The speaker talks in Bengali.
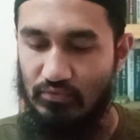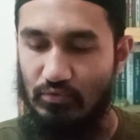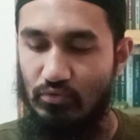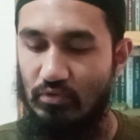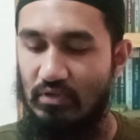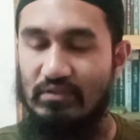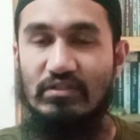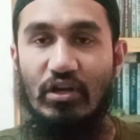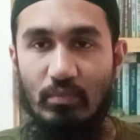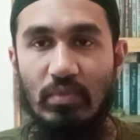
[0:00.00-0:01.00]
সো
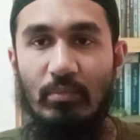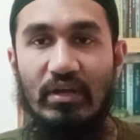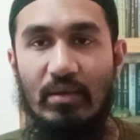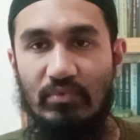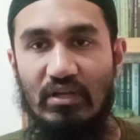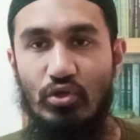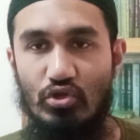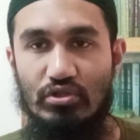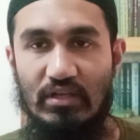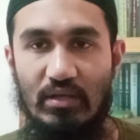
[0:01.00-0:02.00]
স্বাভাবিকভাবে আপনারা
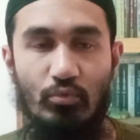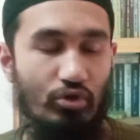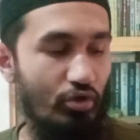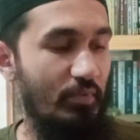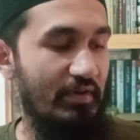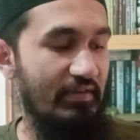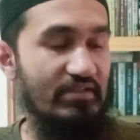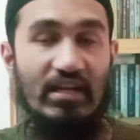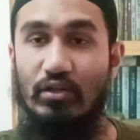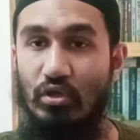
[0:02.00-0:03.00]
দশ থেকে পনেরো পার্সেন্ট
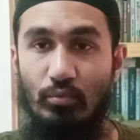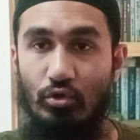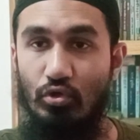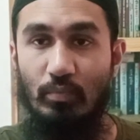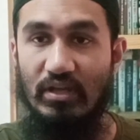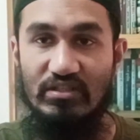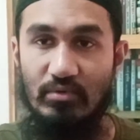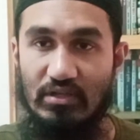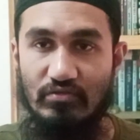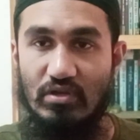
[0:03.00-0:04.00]
ছাড়ে তো এই বইগুলো পেয়ে
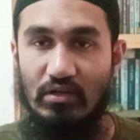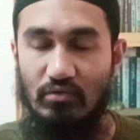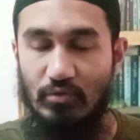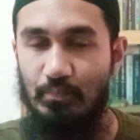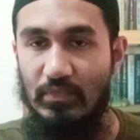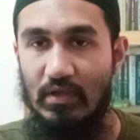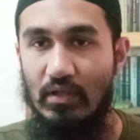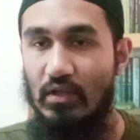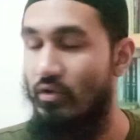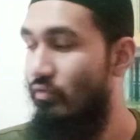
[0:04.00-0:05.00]
যাবেন ইনশাআল্লাহ
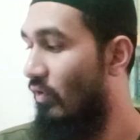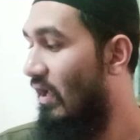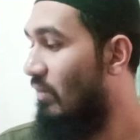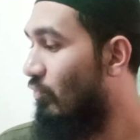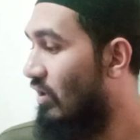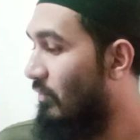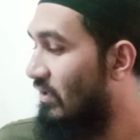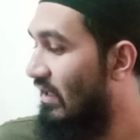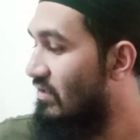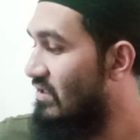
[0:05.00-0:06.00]
সো এরপর
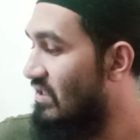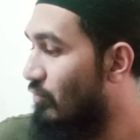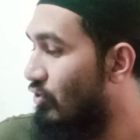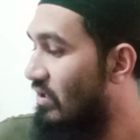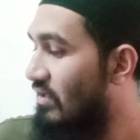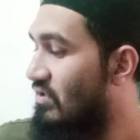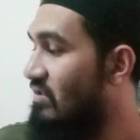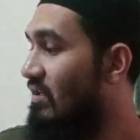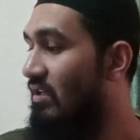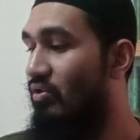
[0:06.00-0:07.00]
আমাদের কাছে যে বইটি আছে
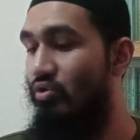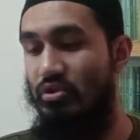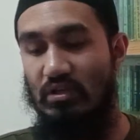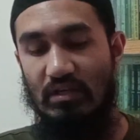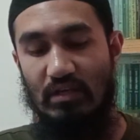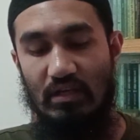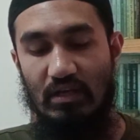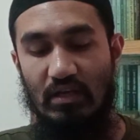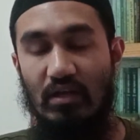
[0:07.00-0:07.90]
সেটি হচ্ছে গিয়ে